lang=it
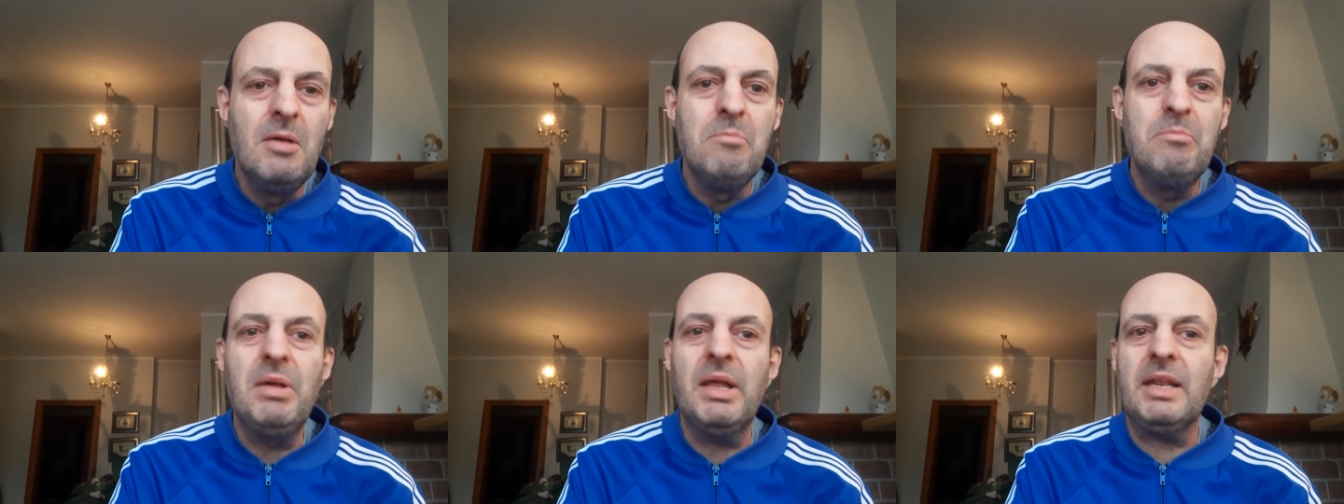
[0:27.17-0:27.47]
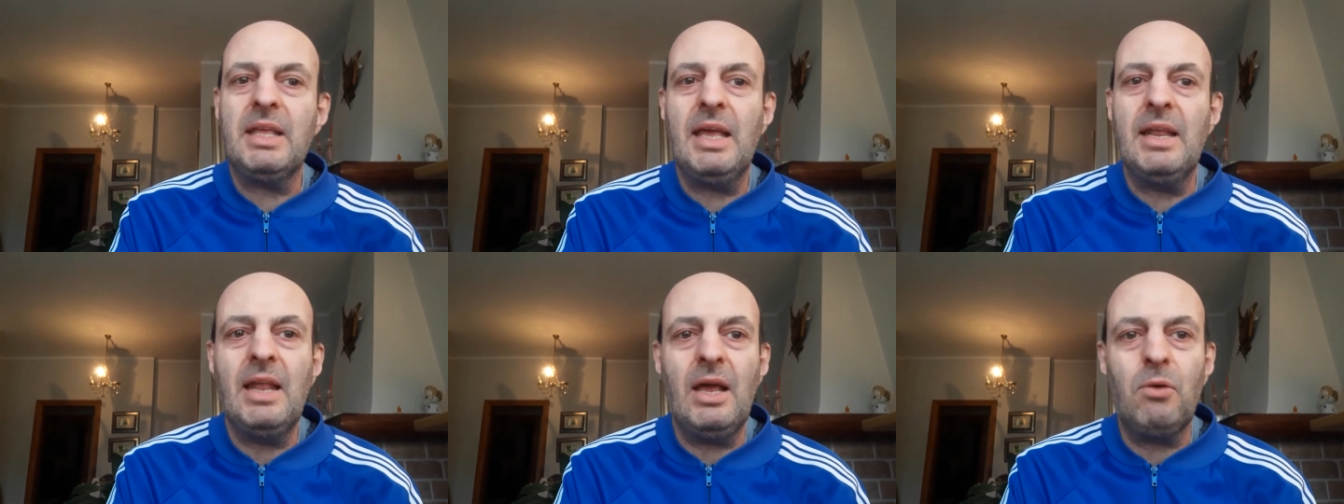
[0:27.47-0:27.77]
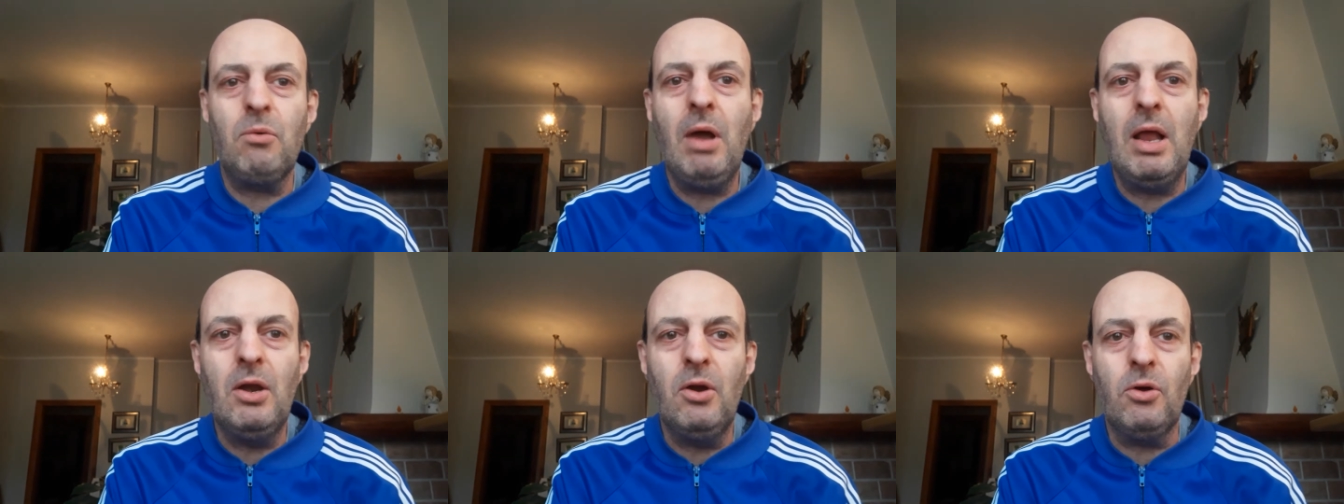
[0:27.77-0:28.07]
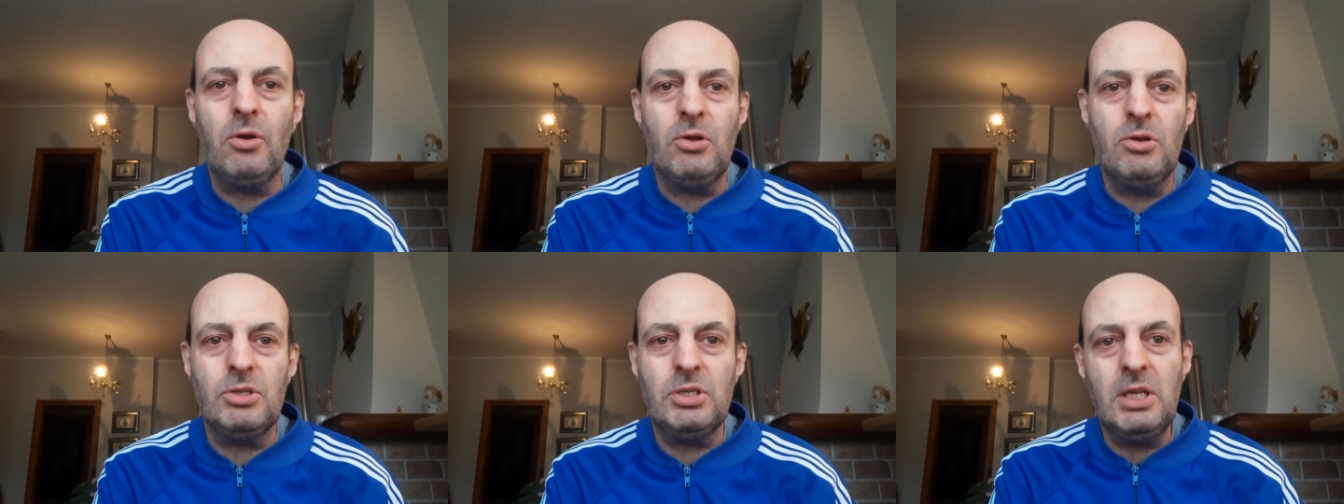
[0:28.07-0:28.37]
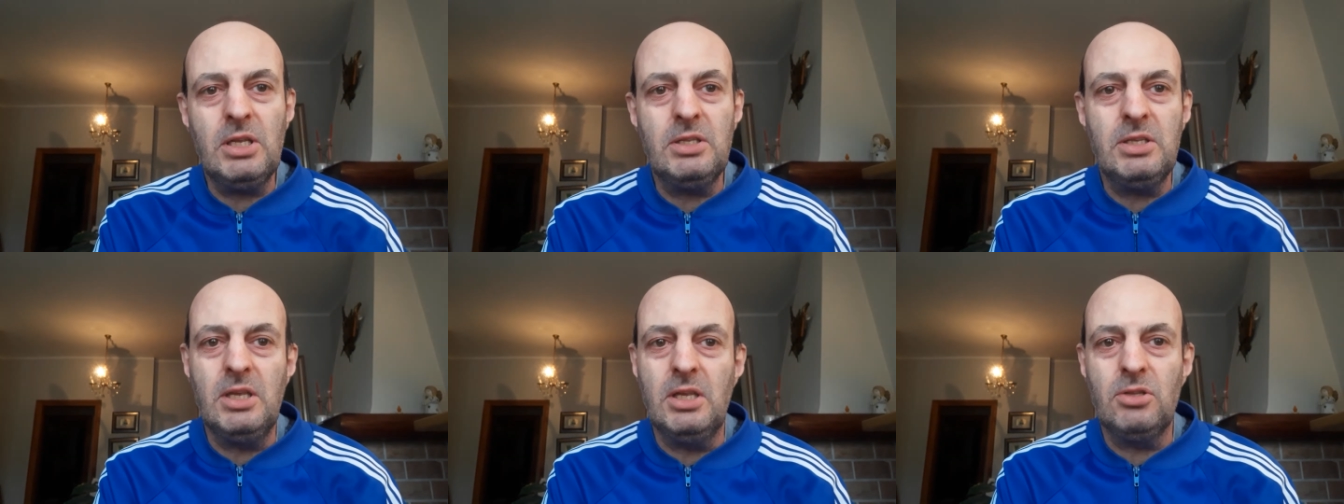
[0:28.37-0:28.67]
perché da quello che ho
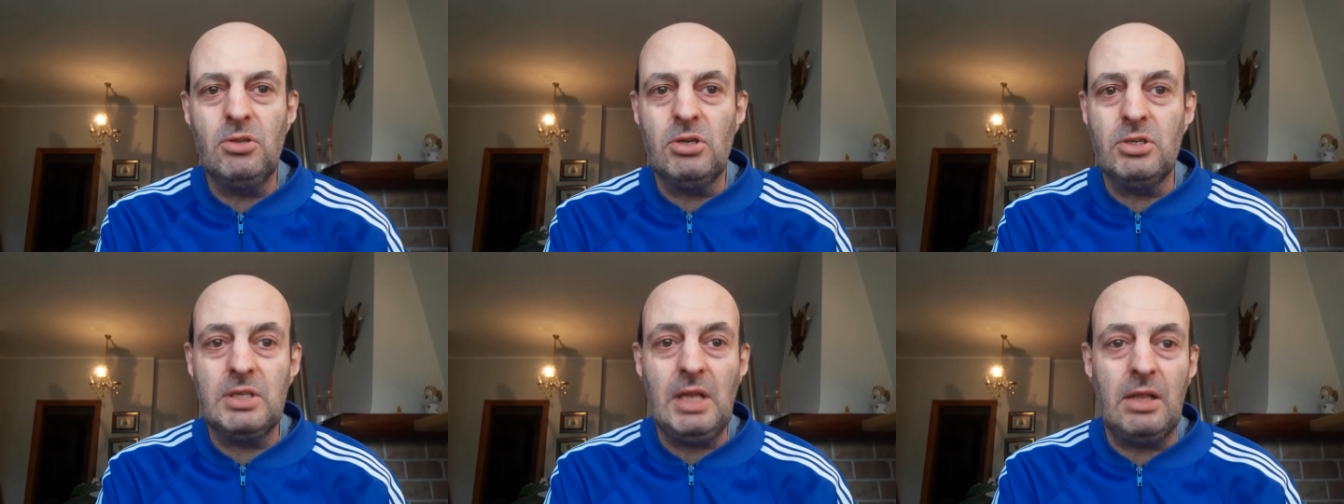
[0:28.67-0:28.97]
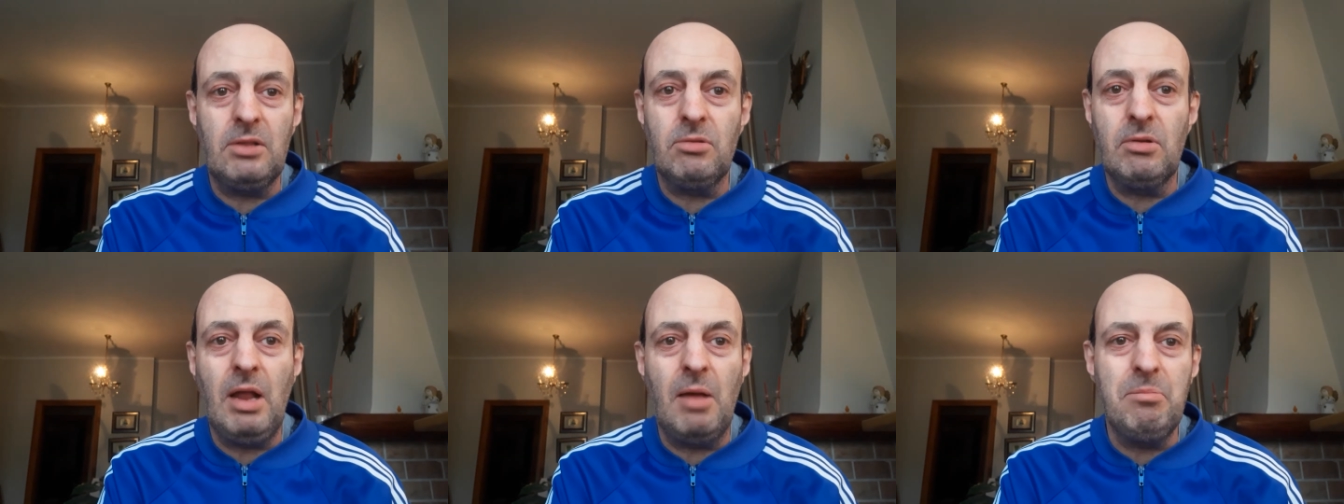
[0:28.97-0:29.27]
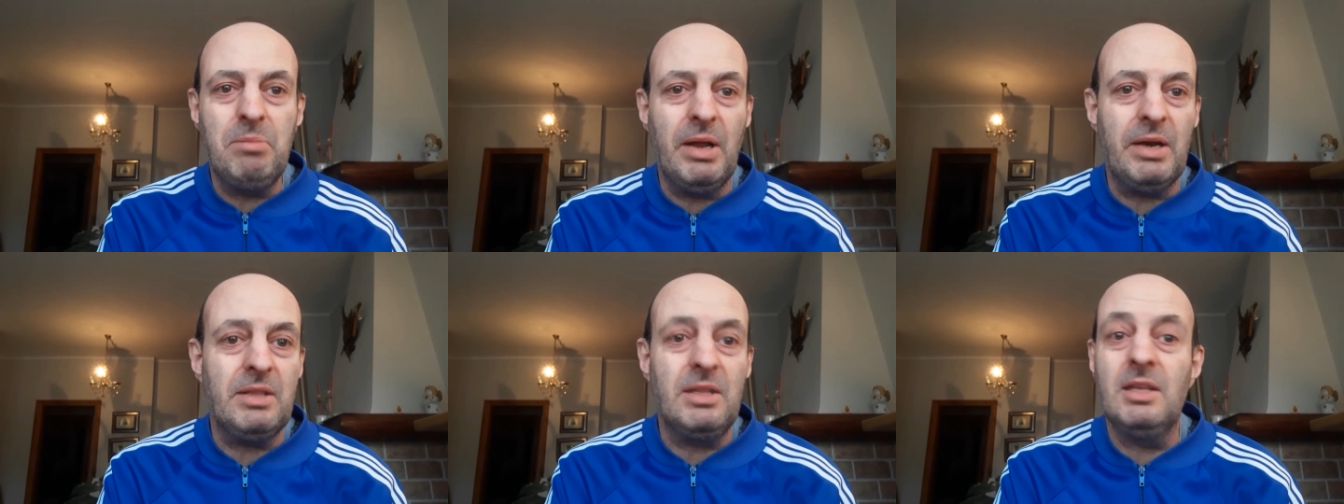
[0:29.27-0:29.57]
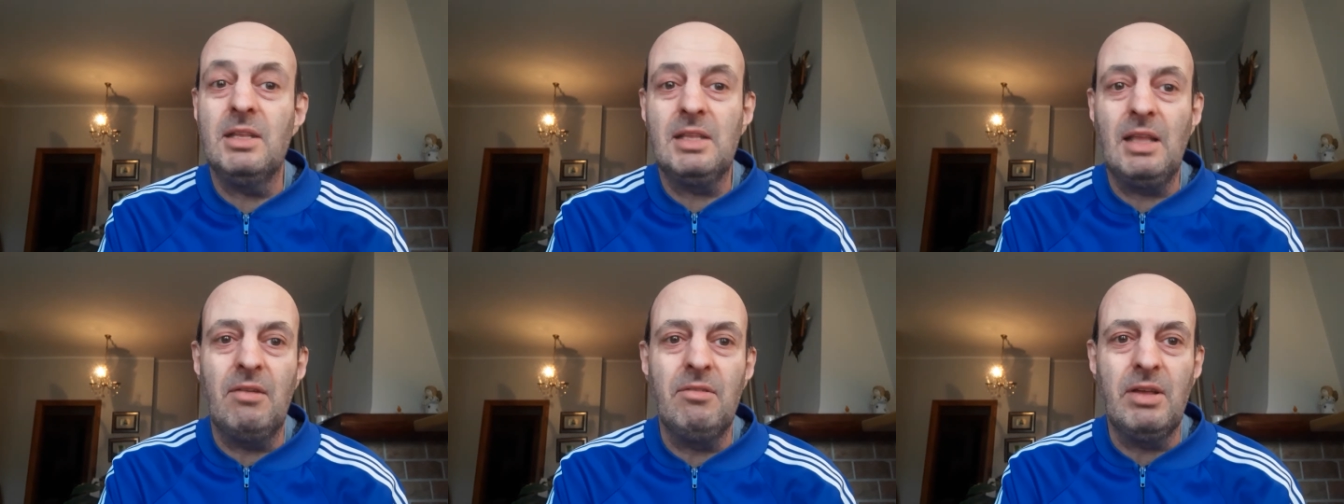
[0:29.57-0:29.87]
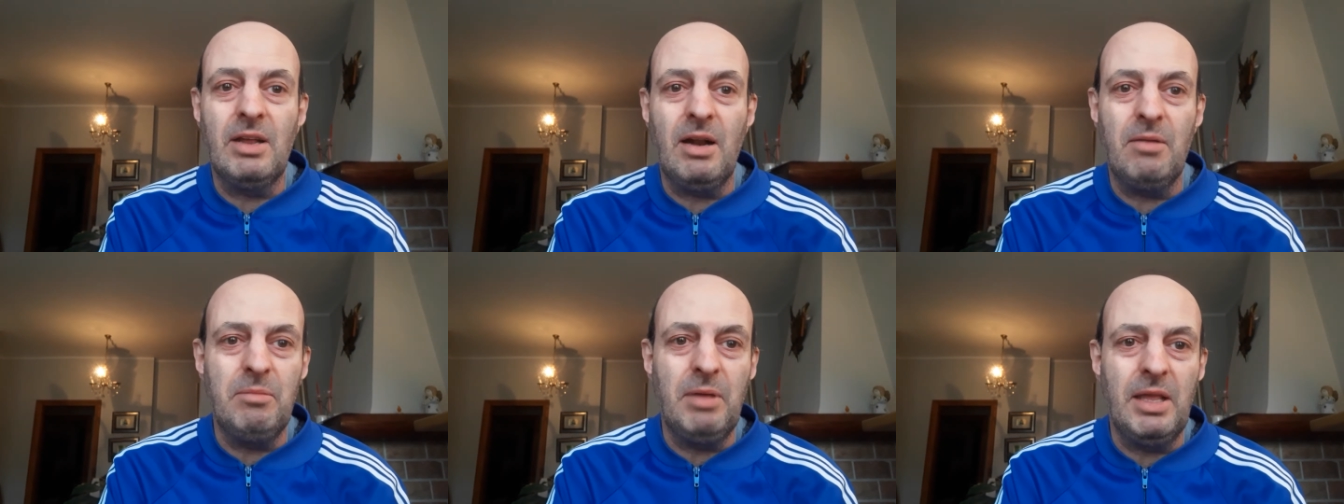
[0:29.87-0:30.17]
sentito è stata una partita
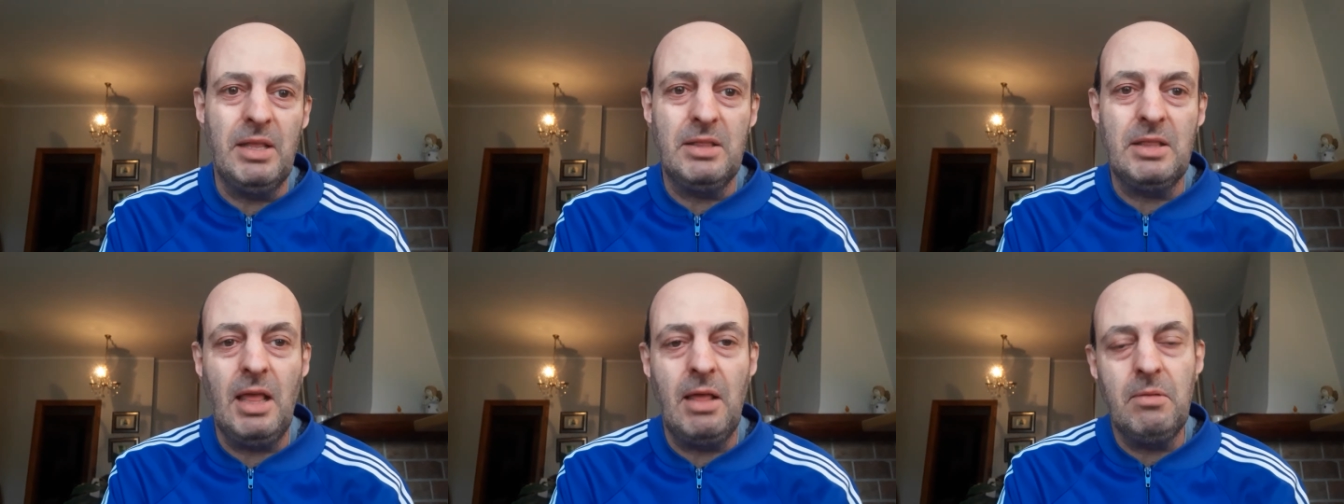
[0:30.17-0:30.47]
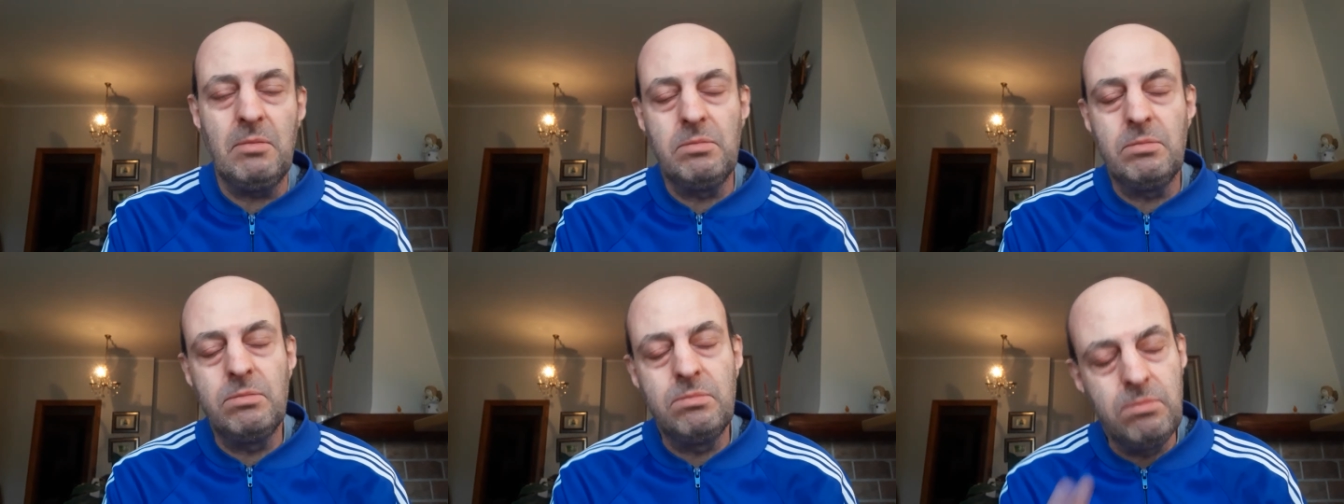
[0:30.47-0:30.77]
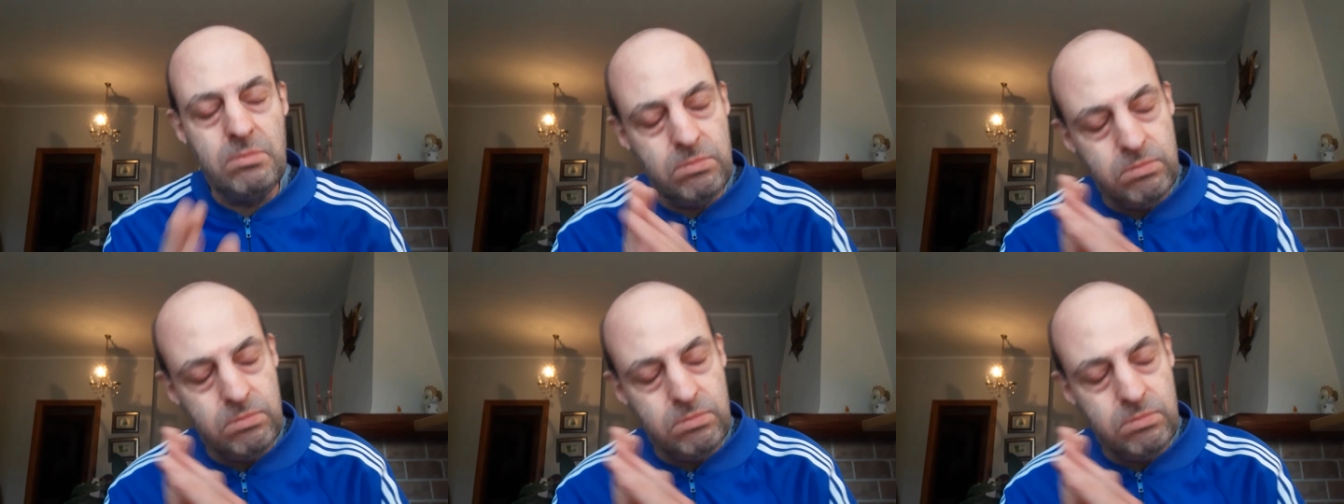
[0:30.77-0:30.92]
veramente